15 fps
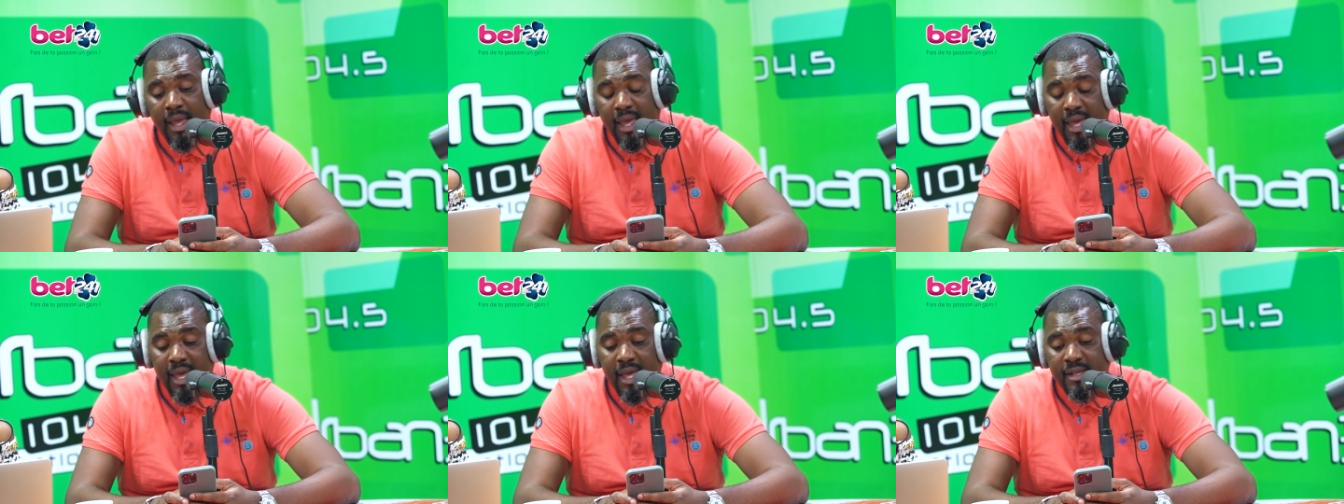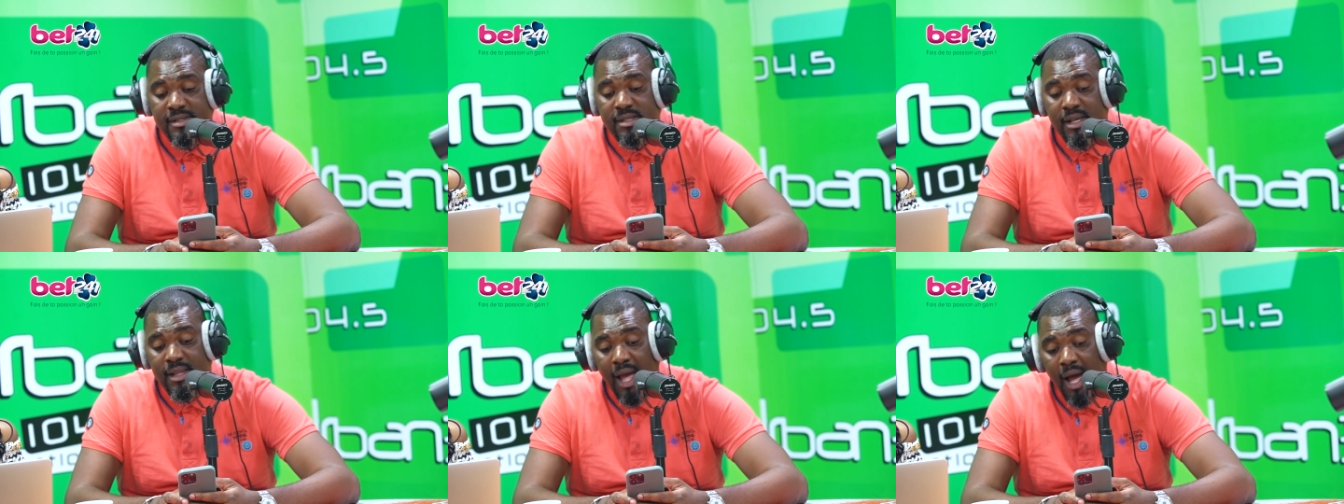et
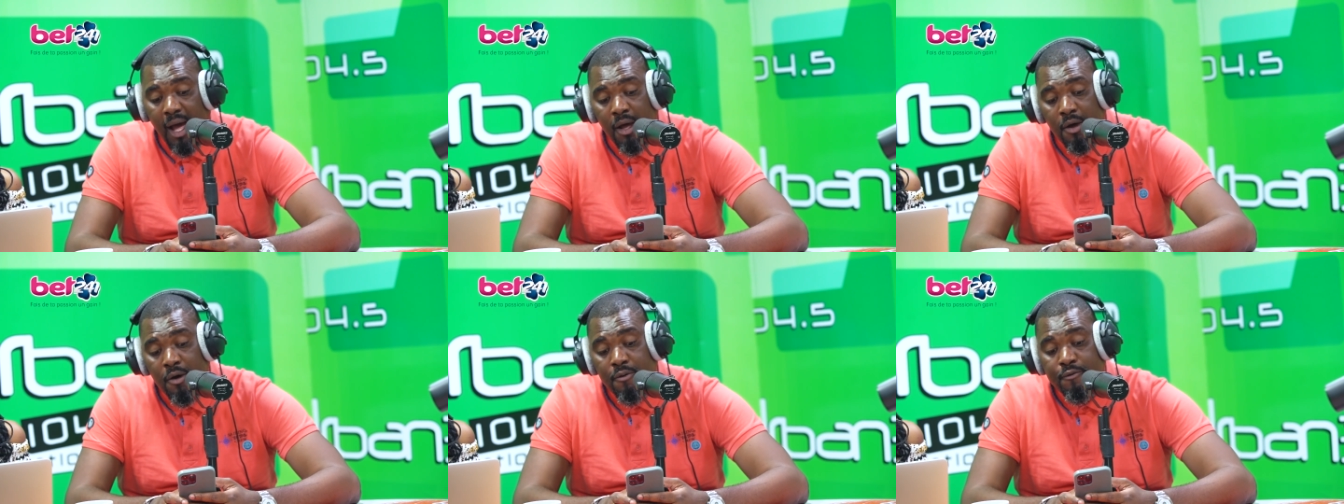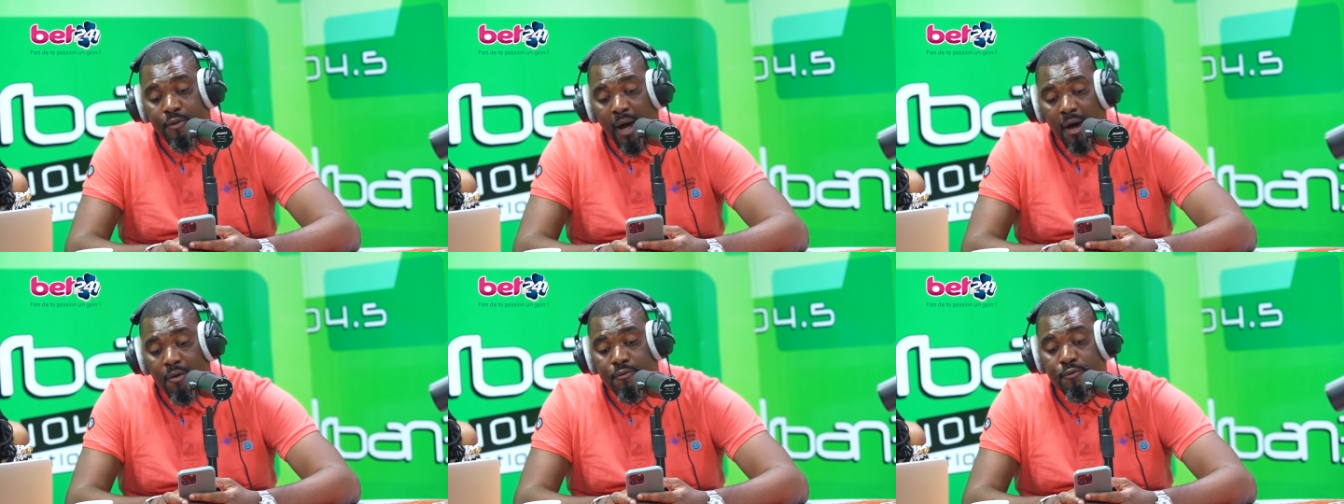cela
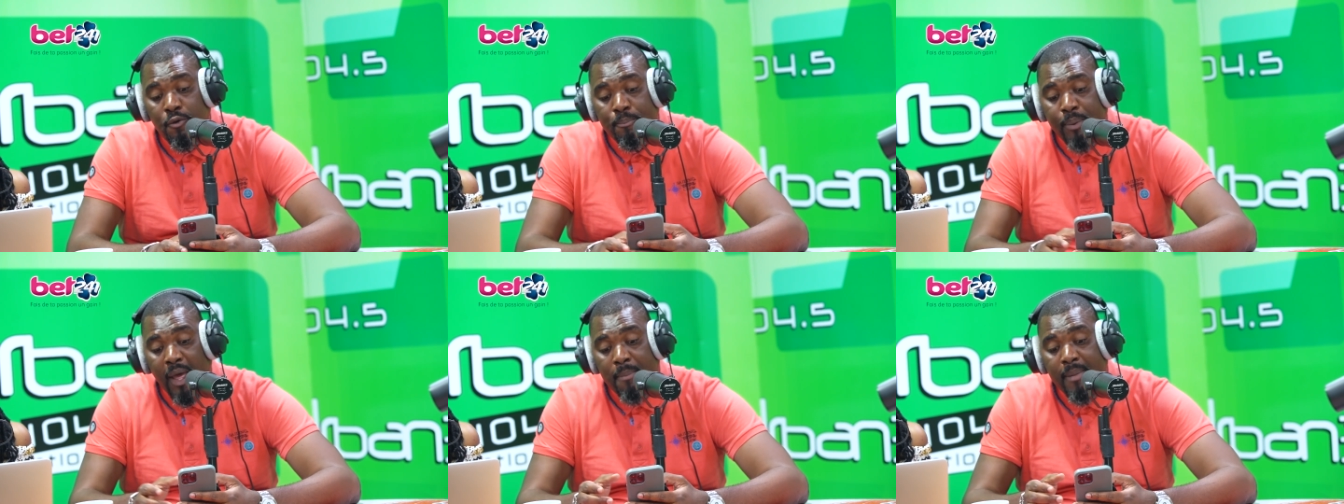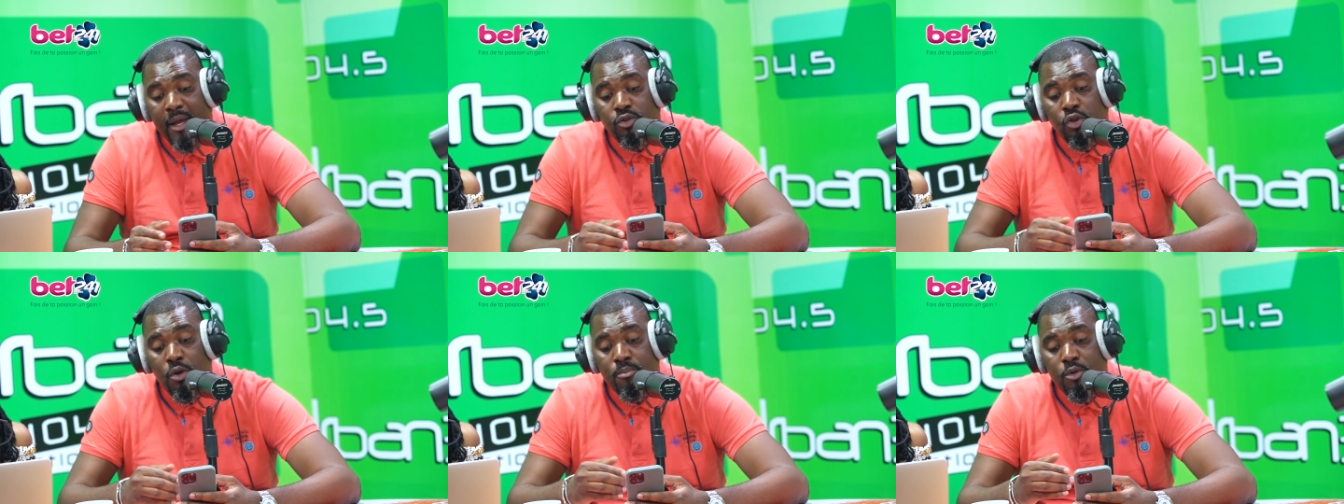va vous
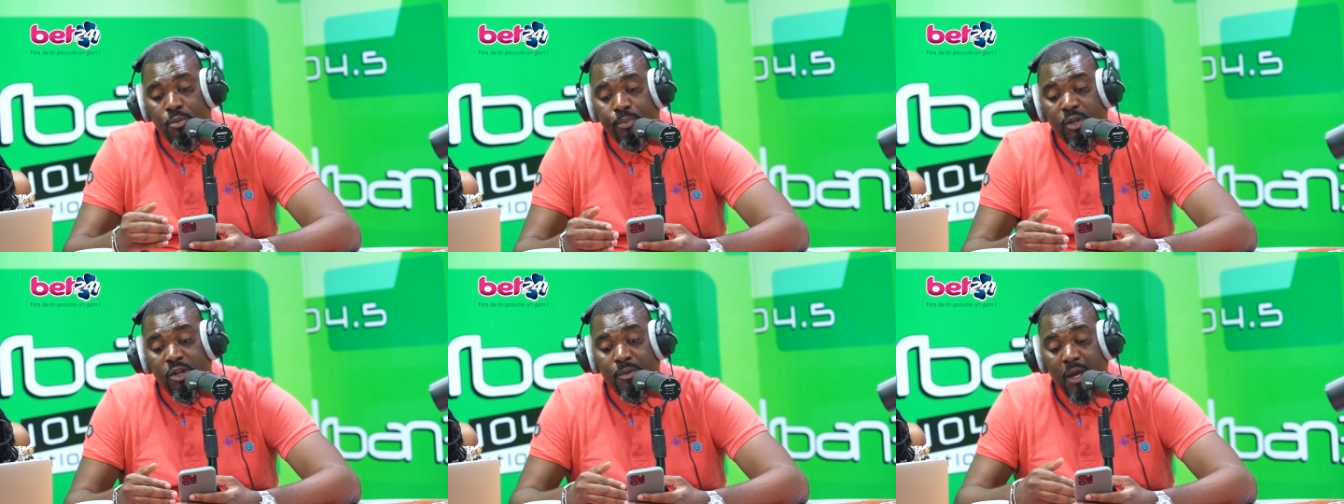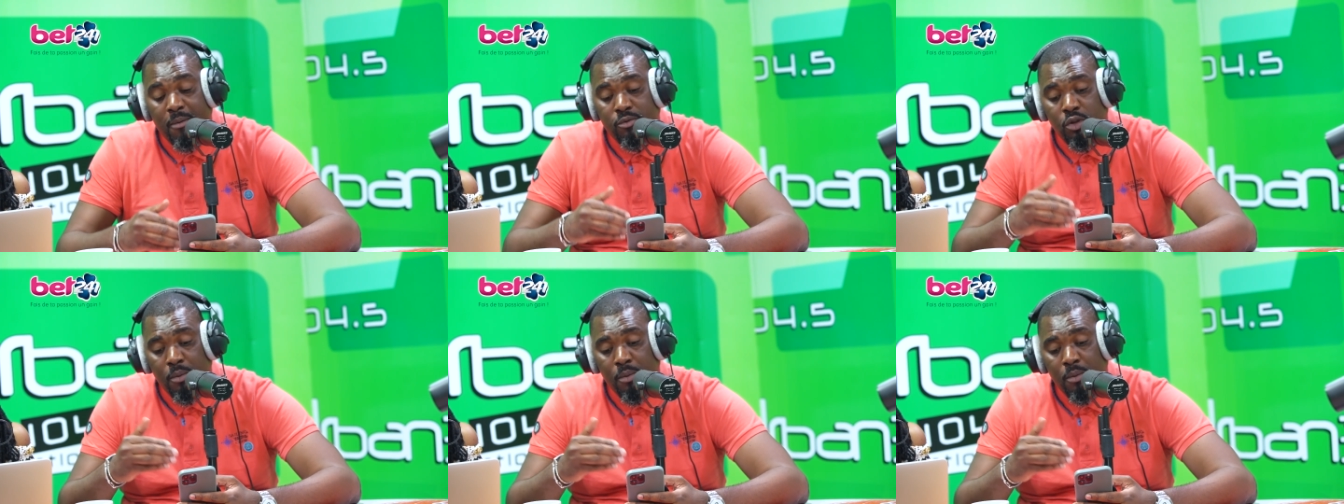permettre de multiplier,